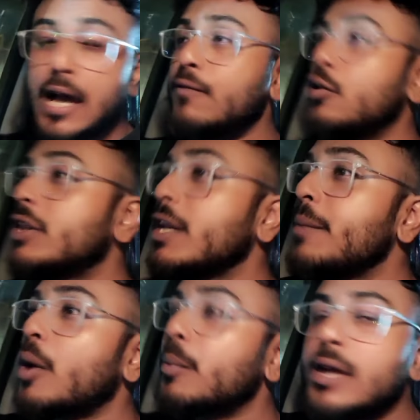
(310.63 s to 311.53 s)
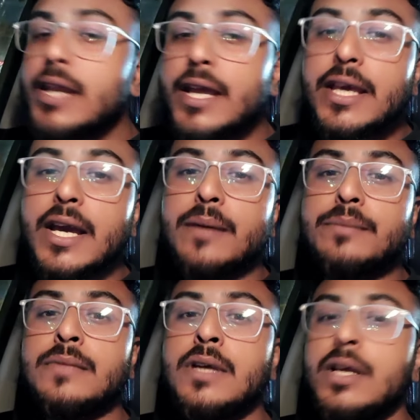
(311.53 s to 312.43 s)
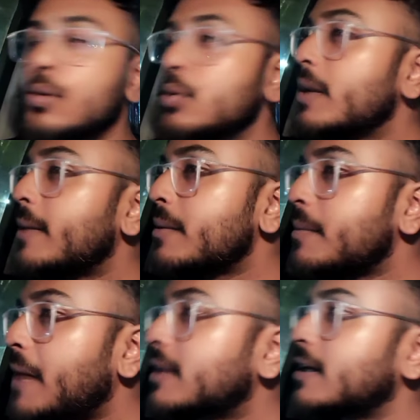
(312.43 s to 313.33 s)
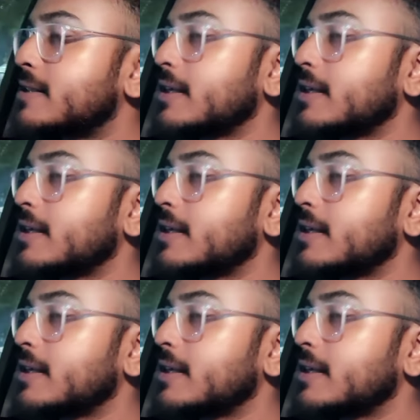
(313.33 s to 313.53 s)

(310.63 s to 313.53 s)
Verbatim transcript: अब वो इतने पॉपुलर हैं कि हम उनके बारे में बात कर